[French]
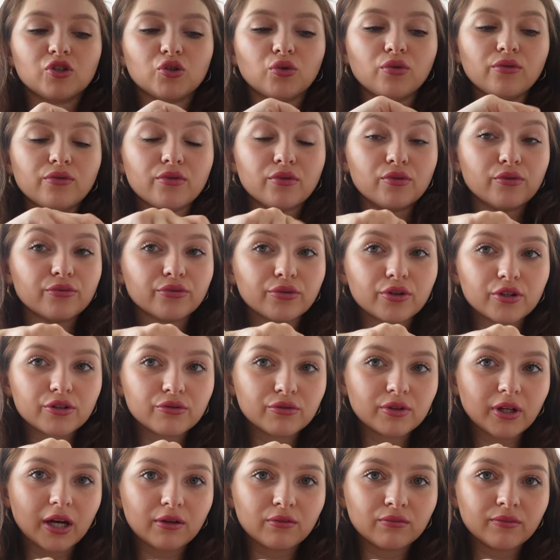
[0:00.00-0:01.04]
Je trouve que le fruit
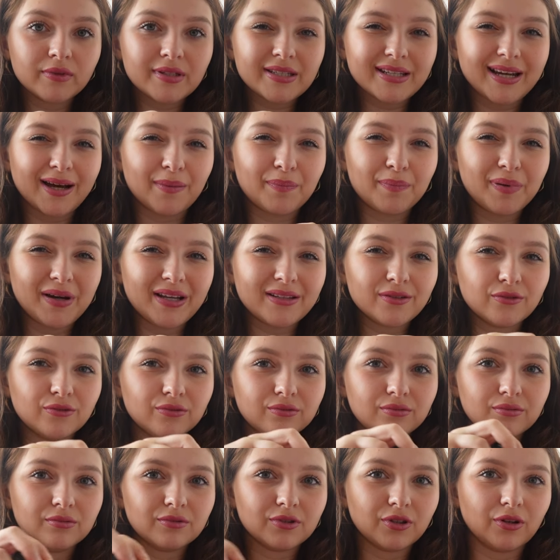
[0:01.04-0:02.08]
du dragon, ça a pas de goût.